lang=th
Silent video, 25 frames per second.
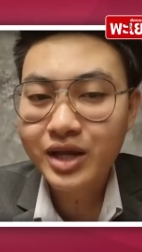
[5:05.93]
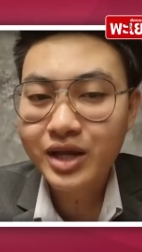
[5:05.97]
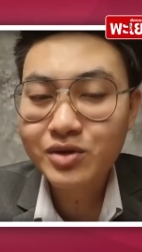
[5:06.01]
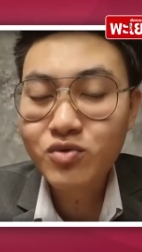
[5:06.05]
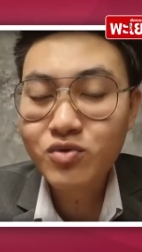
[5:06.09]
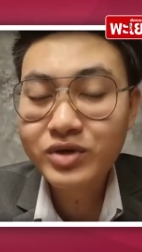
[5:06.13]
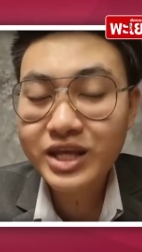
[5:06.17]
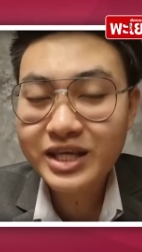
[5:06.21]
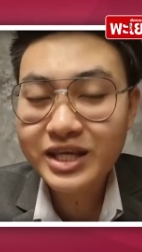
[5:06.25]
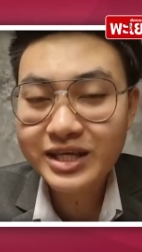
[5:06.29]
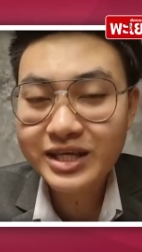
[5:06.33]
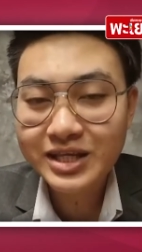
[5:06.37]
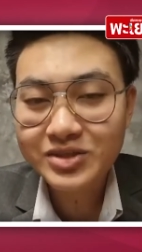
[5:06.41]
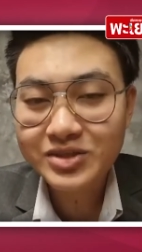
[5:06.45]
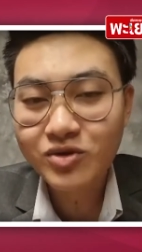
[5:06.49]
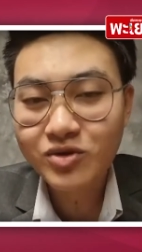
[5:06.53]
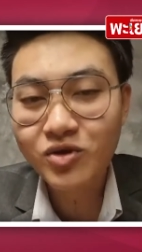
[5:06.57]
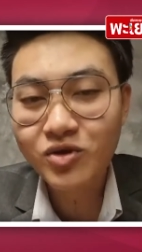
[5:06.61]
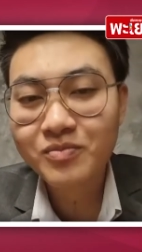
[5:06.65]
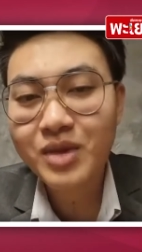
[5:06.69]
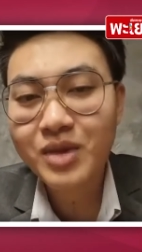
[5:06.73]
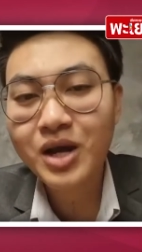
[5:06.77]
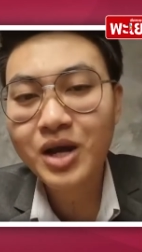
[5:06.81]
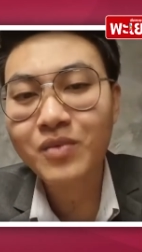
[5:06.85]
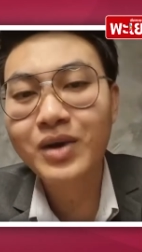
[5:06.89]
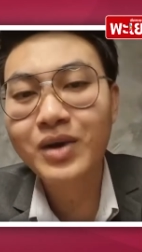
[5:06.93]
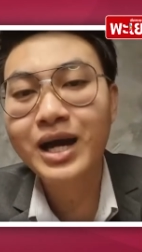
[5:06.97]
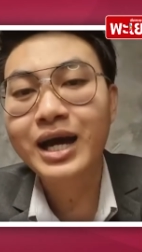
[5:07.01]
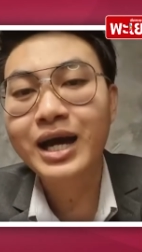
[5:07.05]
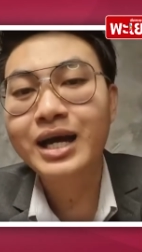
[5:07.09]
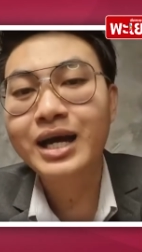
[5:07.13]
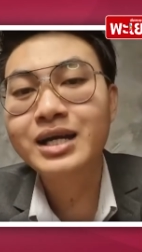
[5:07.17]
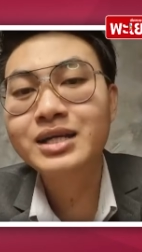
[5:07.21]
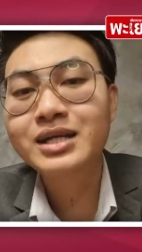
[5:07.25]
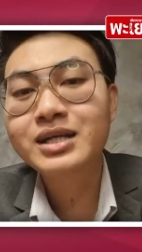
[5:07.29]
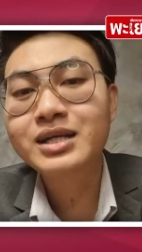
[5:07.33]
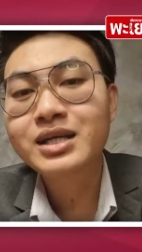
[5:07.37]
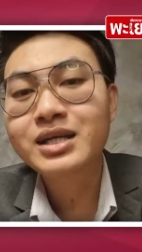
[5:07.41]
ลูกหนี้ชั้นต้นมากกว่า
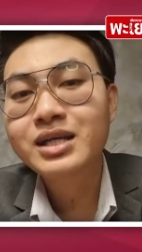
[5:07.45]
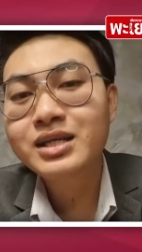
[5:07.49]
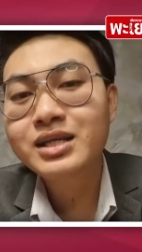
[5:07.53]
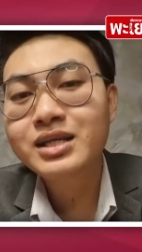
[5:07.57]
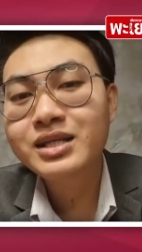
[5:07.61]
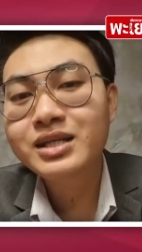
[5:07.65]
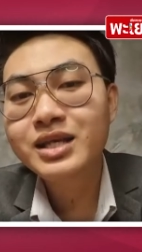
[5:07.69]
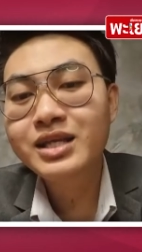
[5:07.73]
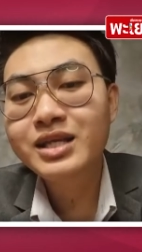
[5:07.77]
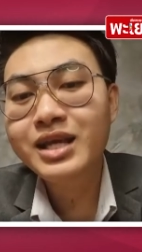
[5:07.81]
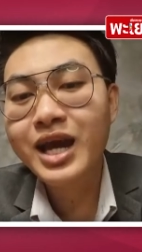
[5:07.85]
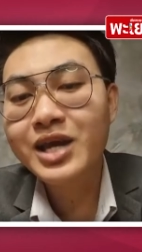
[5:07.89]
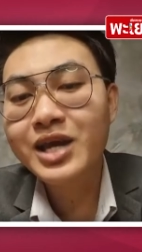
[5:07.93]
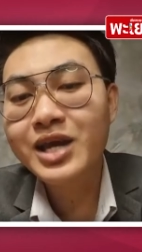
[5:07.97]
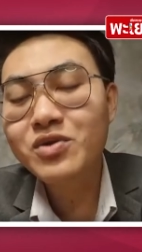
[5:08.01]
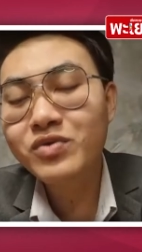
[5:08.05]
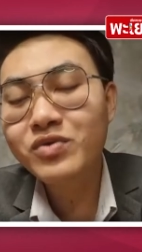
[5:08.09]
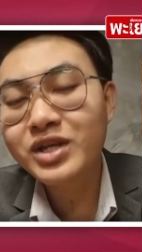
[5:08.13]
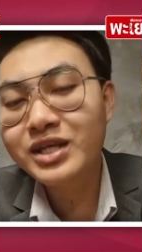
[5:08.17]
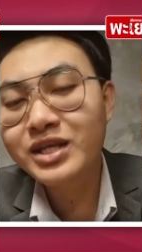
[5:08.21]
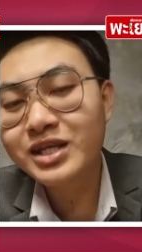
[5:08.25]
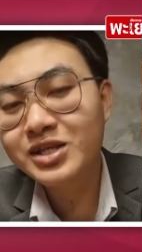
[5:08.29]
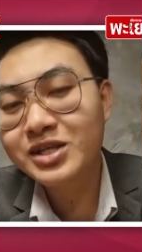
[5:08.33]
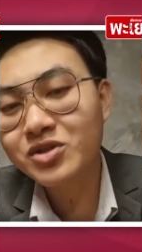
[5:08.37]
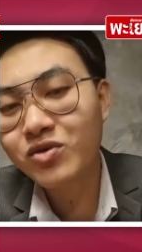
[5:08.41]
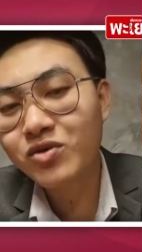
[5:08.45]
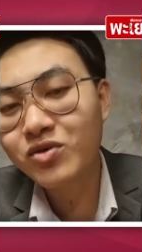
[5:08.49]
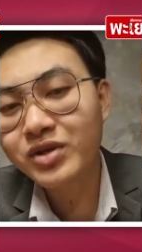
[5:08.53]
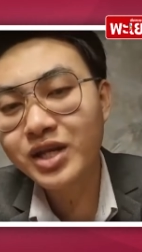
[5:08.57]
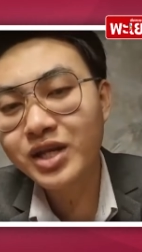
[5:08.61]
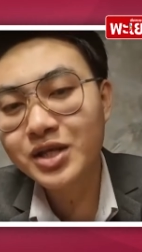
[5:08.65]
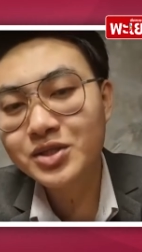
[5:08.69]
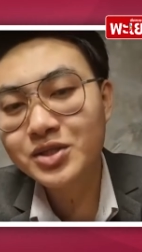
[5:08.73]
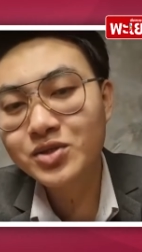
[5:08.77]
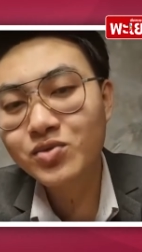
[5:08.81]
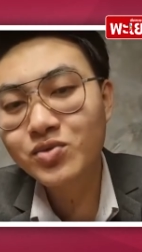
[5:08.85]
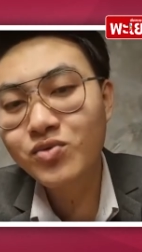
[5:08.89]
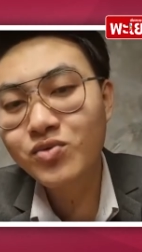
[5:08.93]
จะให้ลูกหนี้ชั้นต้น
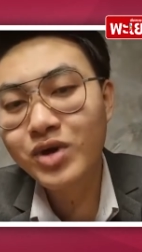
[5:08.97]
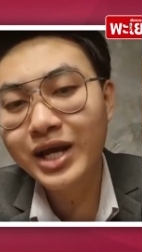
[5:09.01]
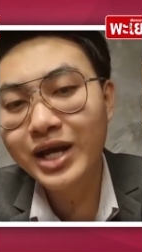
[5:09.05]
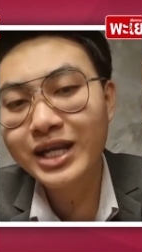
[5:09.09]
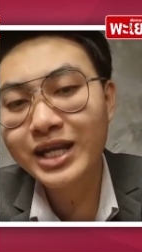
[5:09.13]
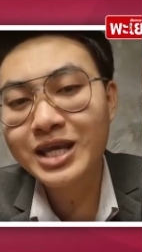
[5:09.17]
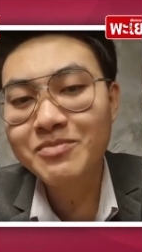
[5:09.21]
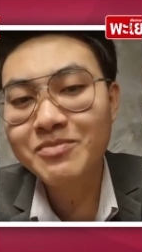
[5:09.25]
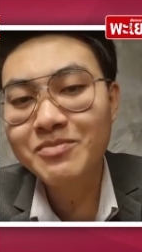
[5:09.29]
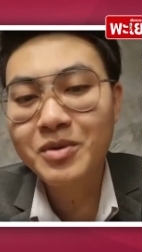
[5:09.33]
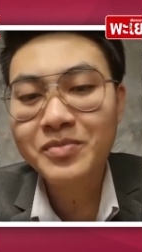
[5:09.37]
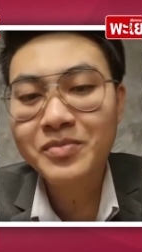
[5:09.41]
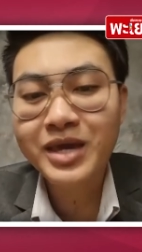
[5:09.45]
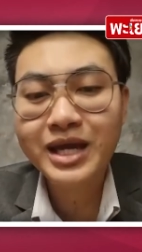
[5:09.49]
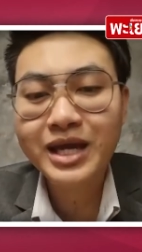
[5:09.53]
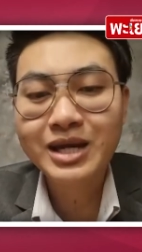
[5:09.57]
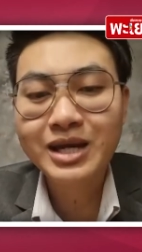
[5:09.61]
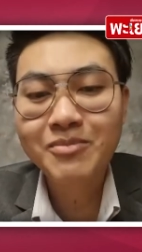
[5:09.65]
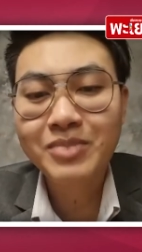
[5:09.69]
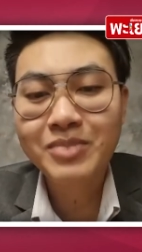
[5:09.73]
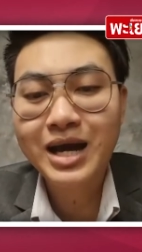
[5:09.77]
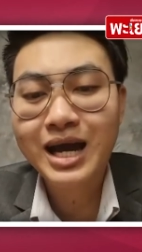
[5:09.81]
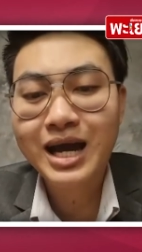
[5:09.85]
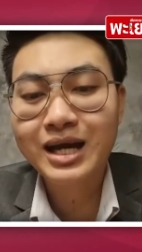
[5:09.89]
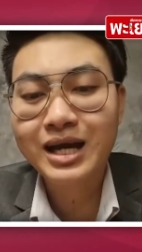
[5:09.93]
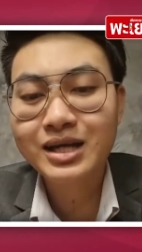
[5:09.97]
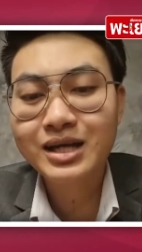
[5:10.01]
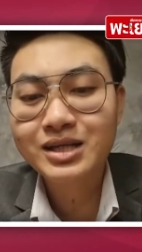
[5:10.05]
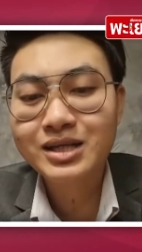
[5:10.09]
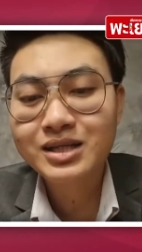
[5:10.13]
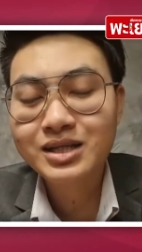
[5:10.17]
เนี่ยสู้คดีไปเพียงลำพัง